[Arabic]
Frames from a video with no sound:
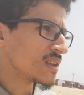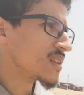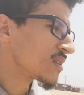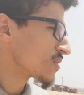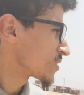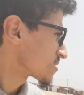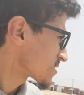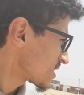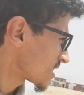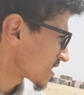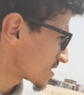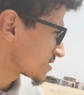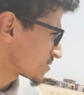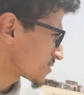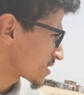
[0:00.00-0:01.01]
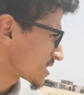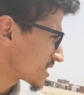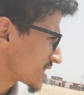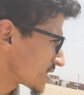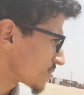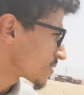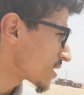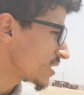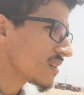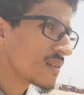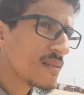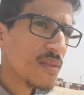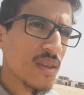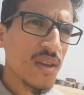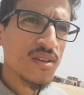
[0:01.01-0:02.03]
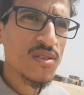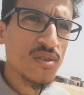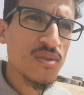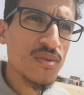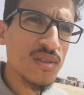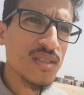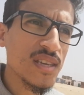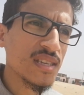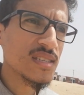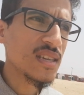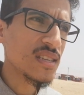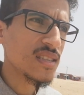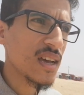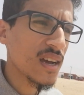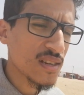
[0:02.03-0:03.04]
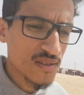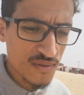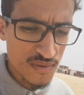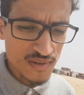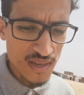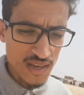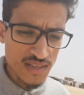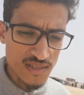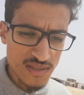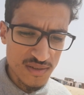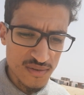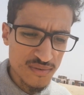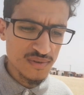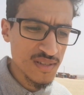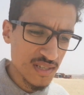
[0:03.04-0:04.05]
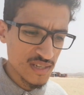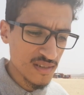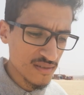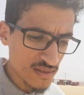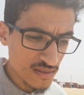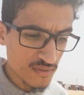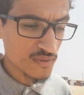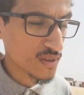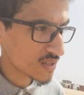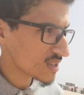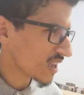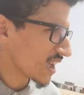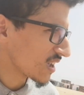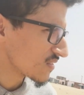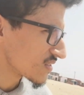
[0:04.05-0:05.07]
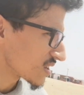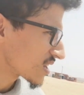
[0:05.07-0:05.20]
لانه كتبقى غادي وراد البال شكون دايز حداك شكون غادي شكون جاي تولي خايف